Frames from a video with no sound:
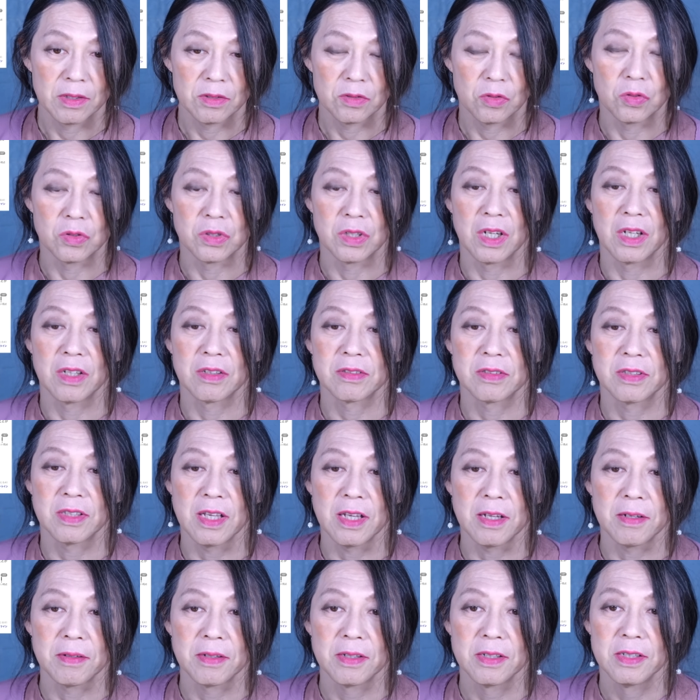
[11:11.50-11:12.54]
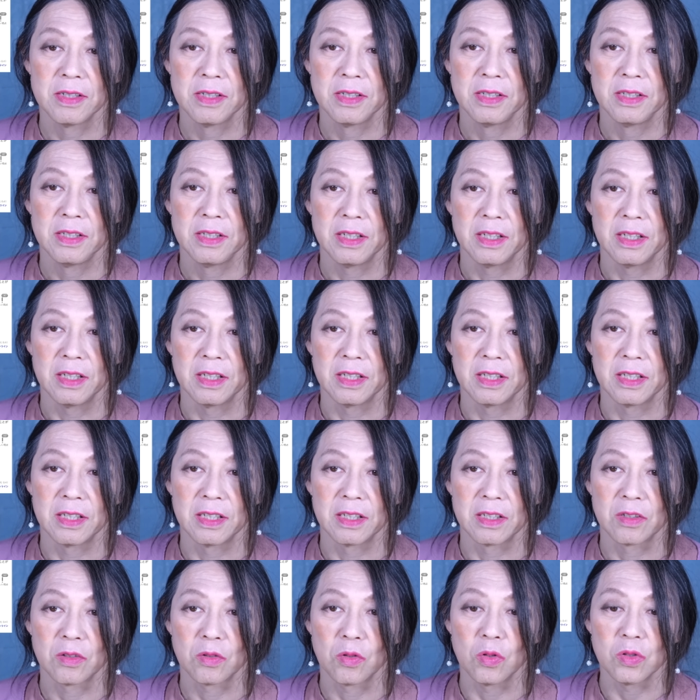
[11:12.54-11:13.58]
そうじゃなくて、
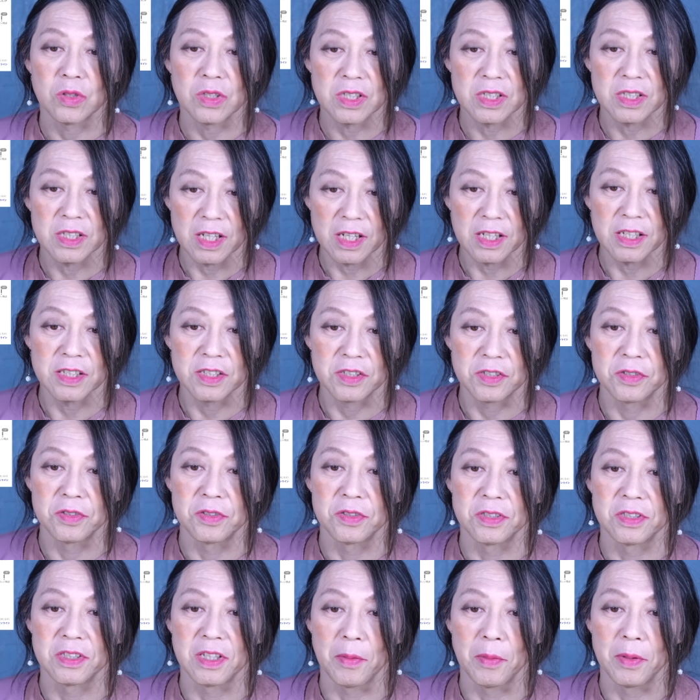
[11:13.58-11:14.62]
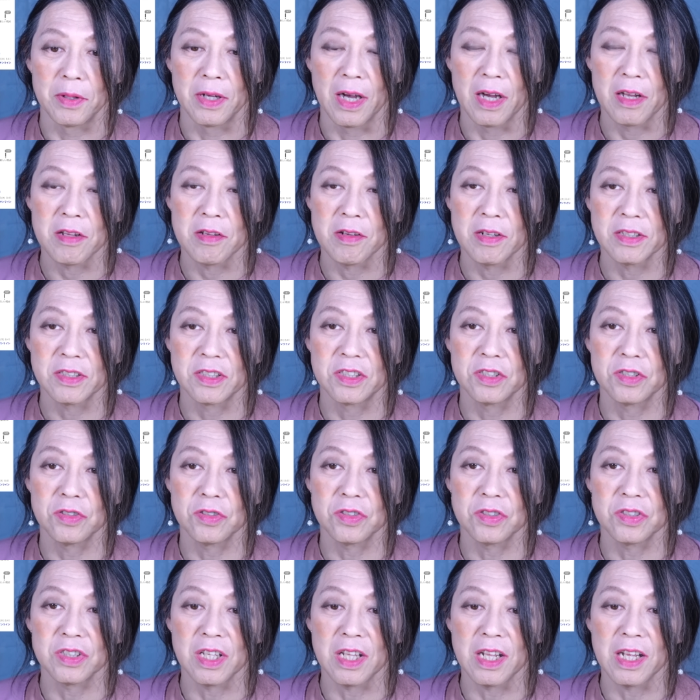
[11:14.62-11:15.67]
えー、個人的に支出した場合、あるいは支
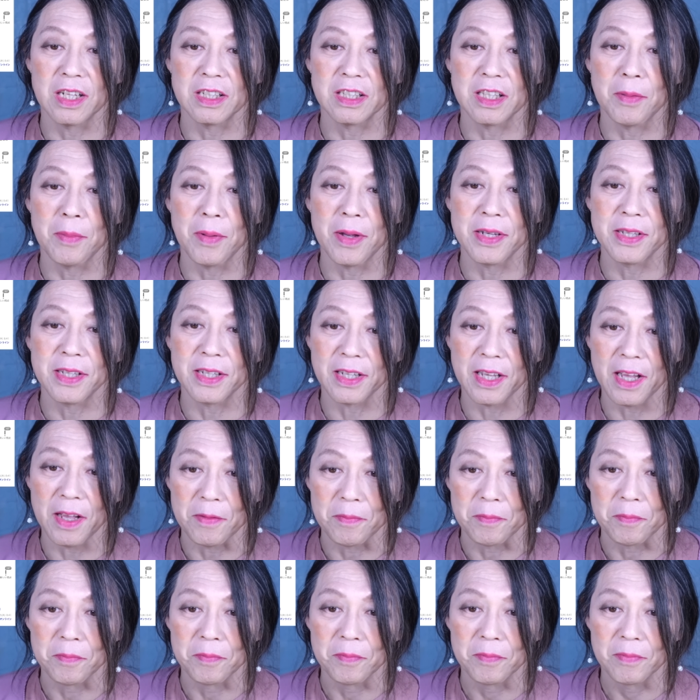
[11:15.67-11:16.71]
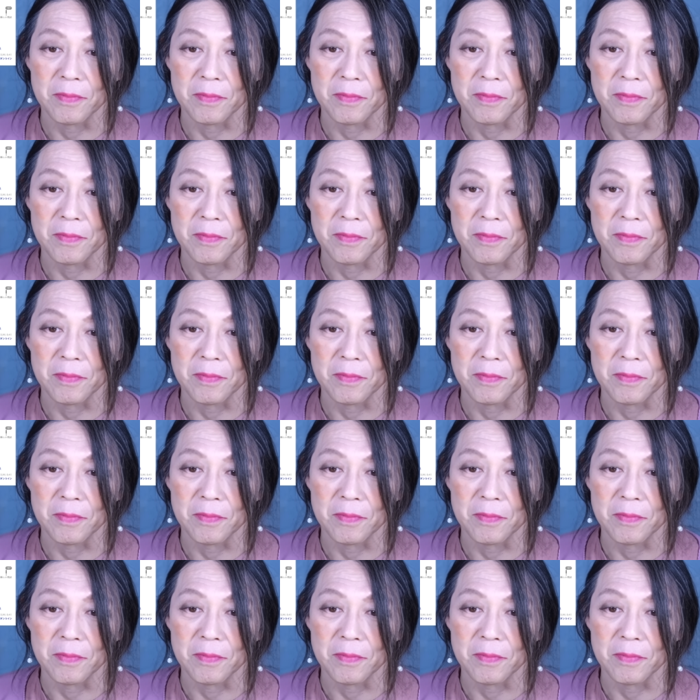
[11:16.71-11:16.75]
出してなかった場合だけ、